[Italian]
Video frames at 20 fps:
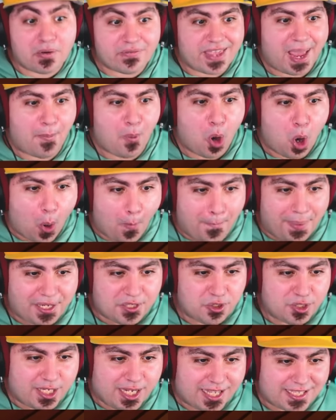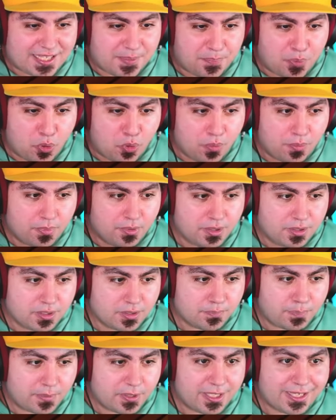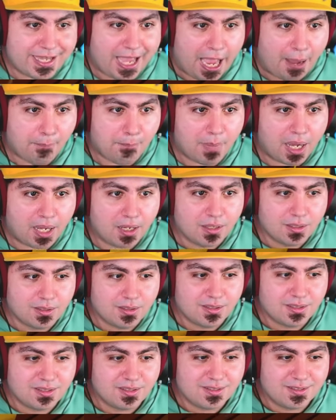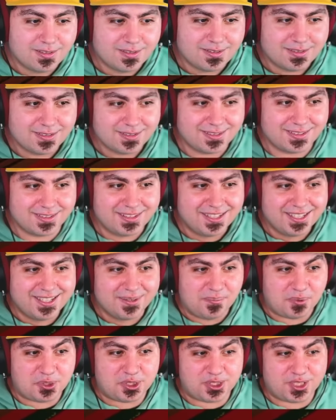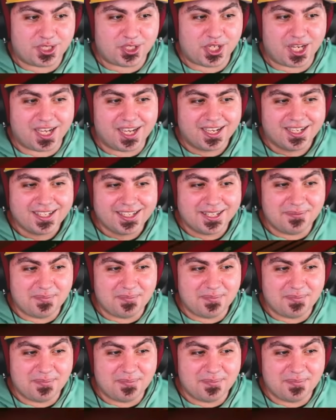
Proviamo un compagno di classe più in, in gamba. Potete già,